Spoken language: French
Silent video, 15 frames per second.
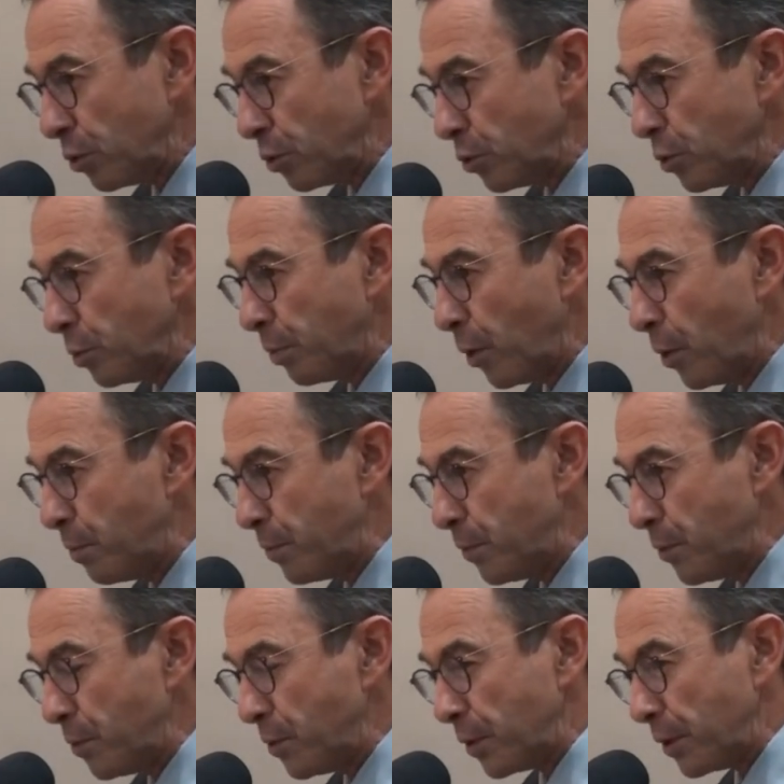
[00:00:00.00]
de,
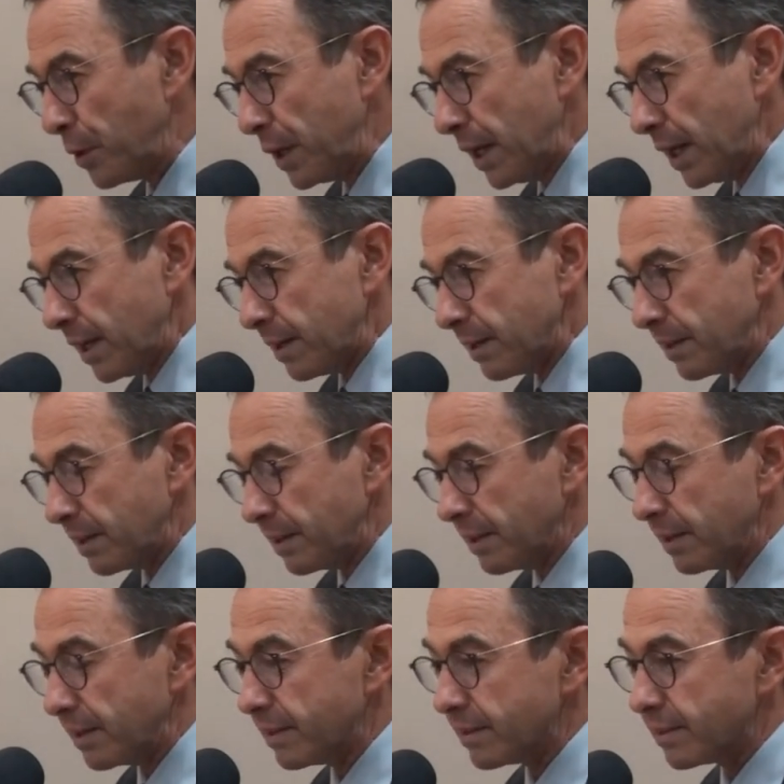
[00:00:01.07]
propos euh,
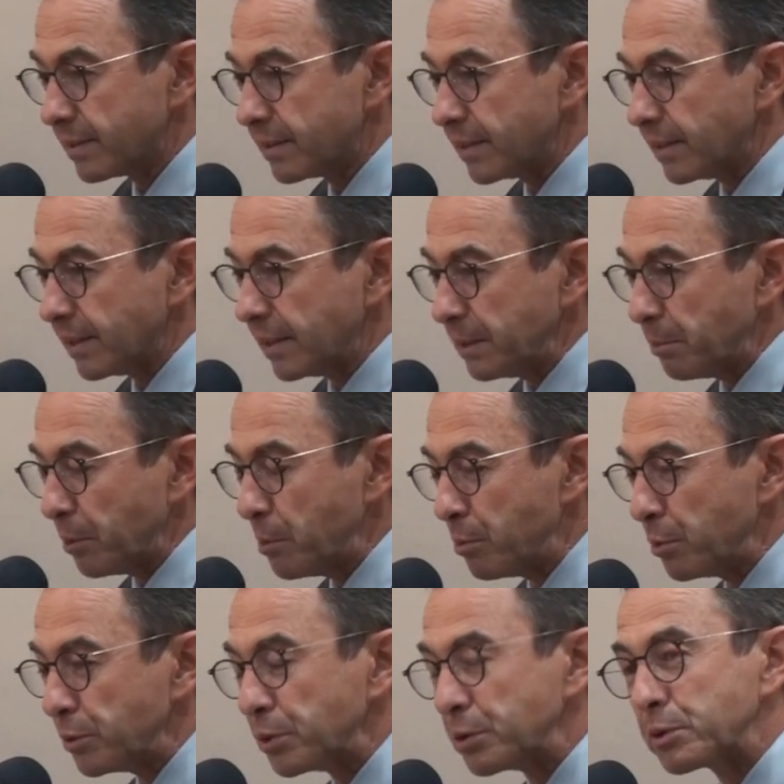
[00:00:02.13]
euh, qui étaient des
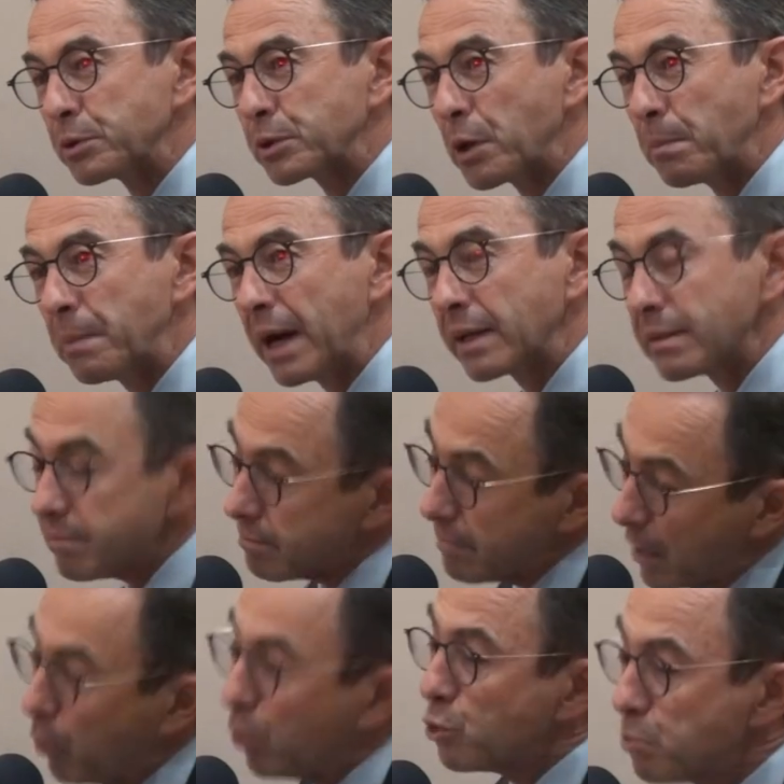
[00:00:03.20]
propos de, campagne.
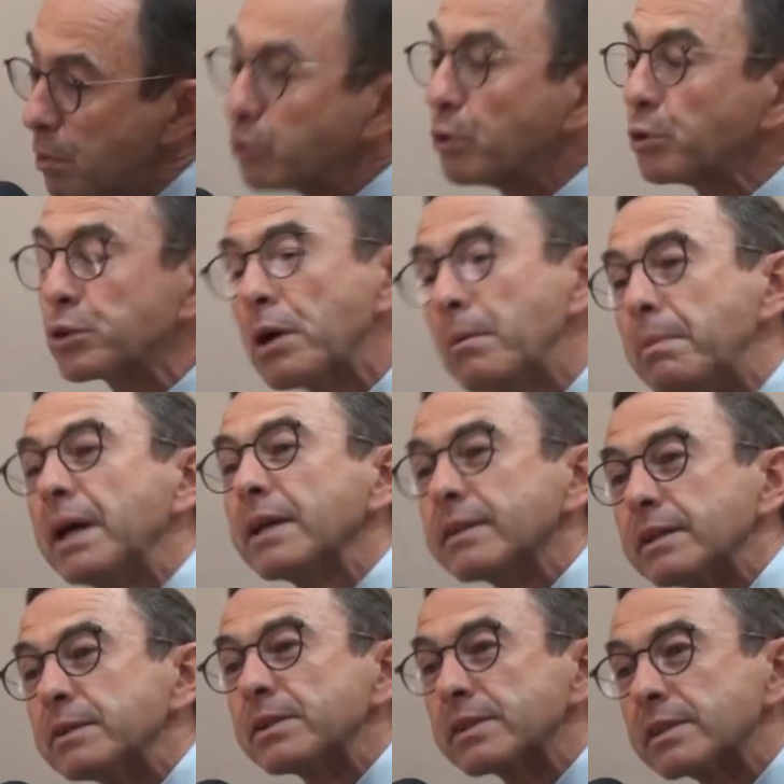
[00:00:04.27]
Malheureusement, trop de
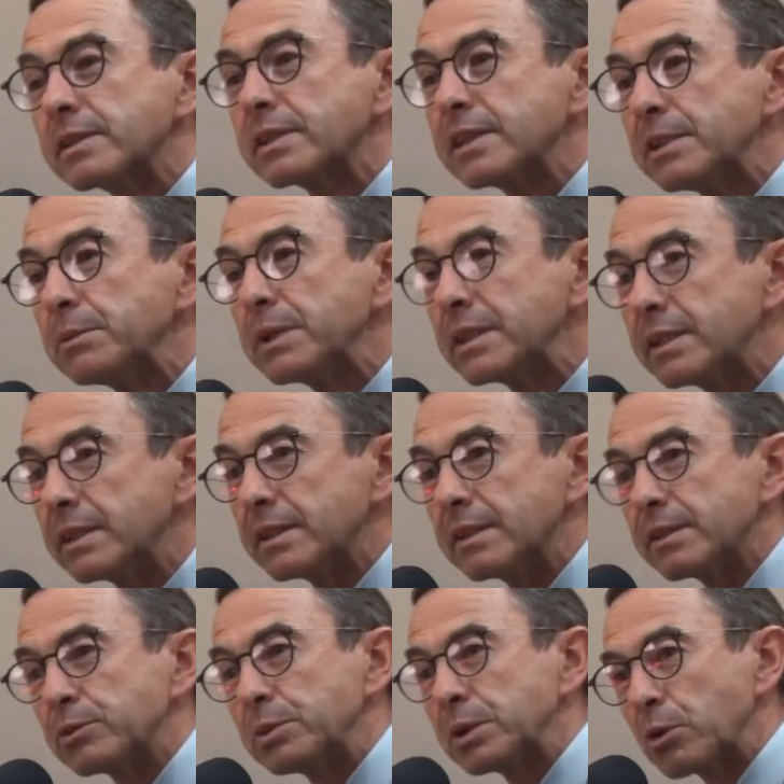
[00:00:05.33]
campagne d'ailleurs, c'est ce qui lui a
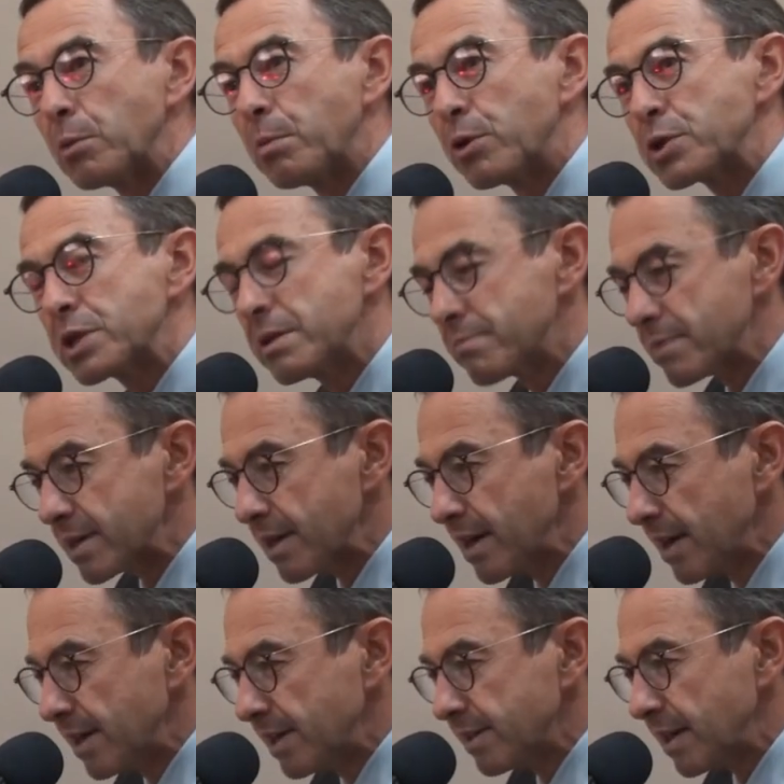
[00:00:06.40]
été ensuite reproché.
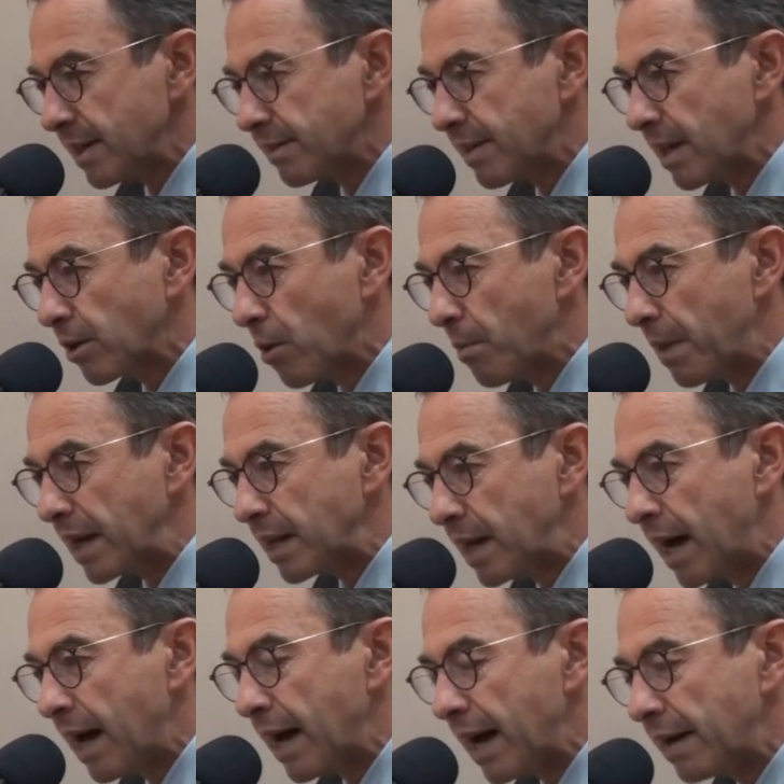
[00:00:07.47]
Mais cette,
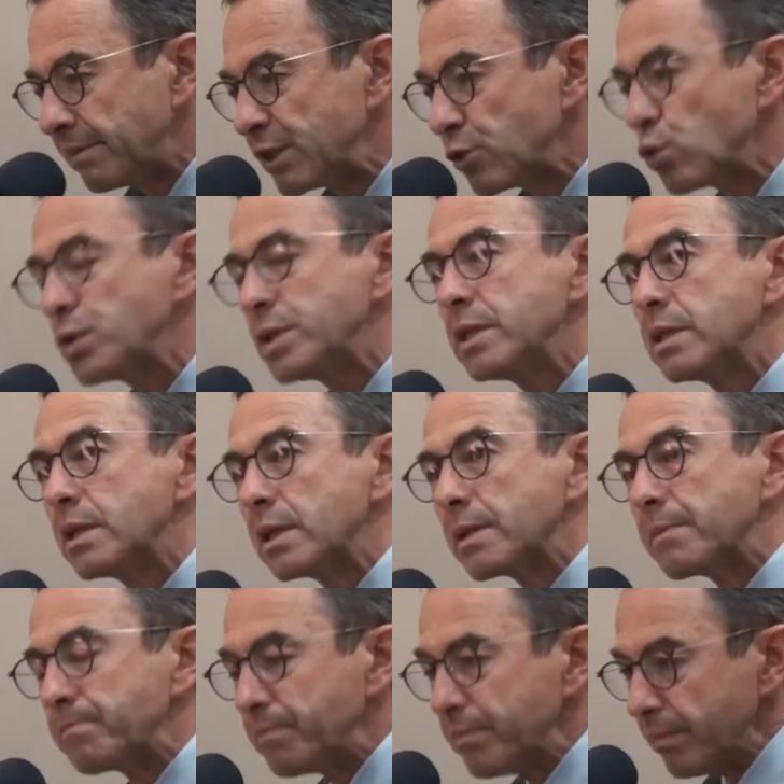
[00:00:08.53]
campagne-là avait
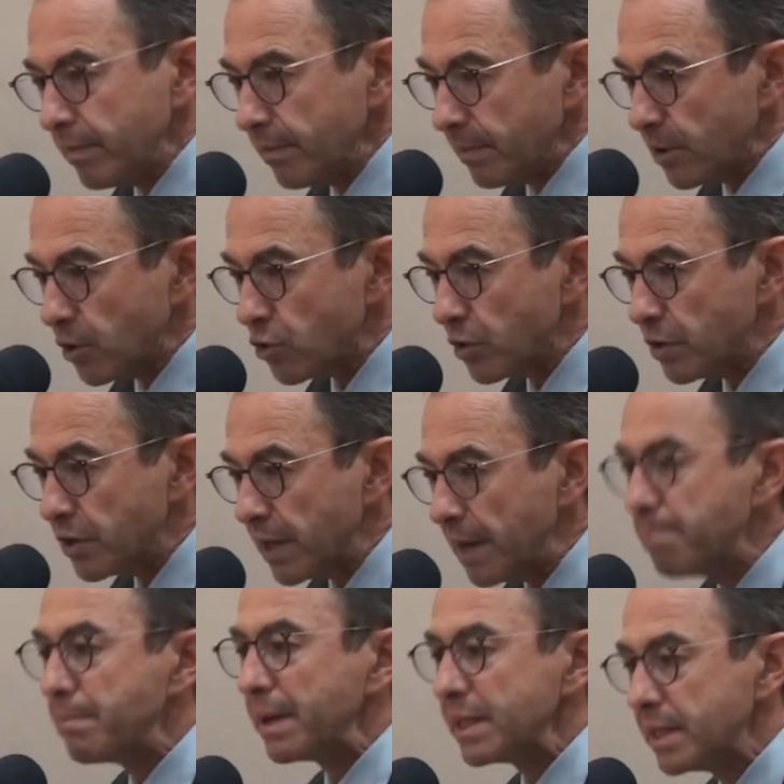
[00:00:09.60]
suscité, je
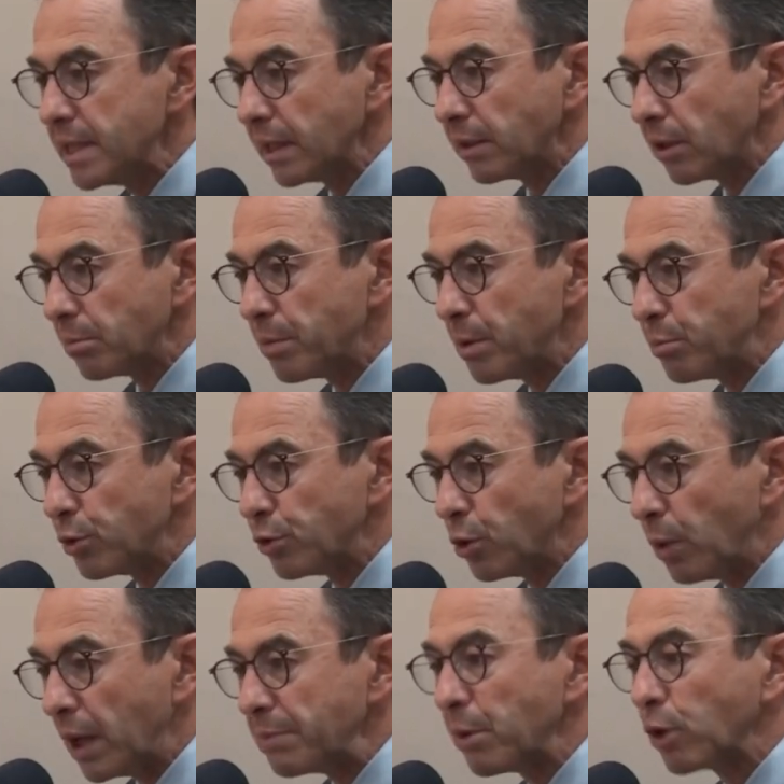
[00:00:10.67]
n'aime pas dire dans le peuple
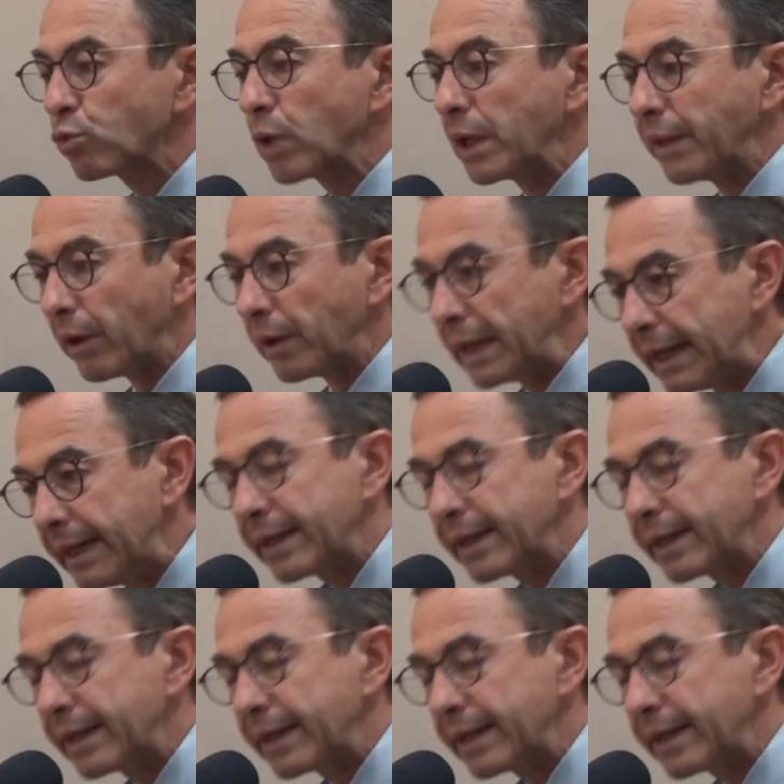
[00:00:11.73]
de droite, mais en tout cas dans